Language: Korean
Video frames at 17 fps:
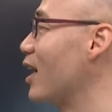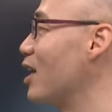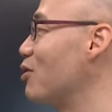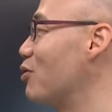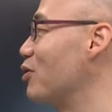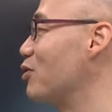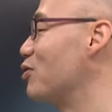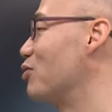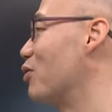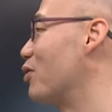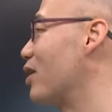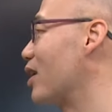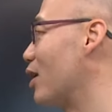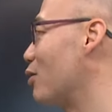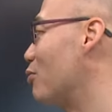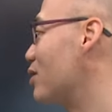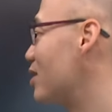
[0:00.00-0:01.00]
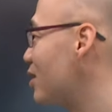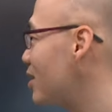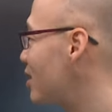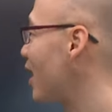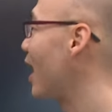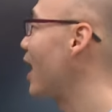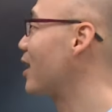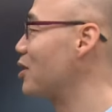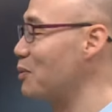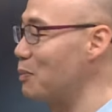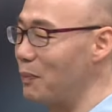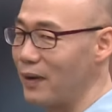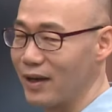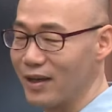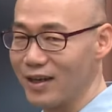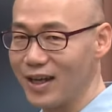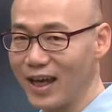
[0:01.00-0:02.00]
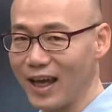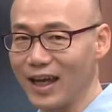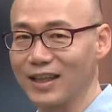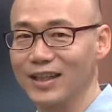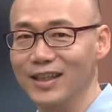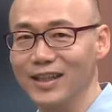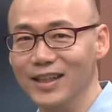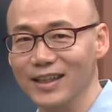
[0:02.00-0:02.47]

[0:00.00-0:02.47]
내가 읽고 있는 동안에 I was attacked by a cat.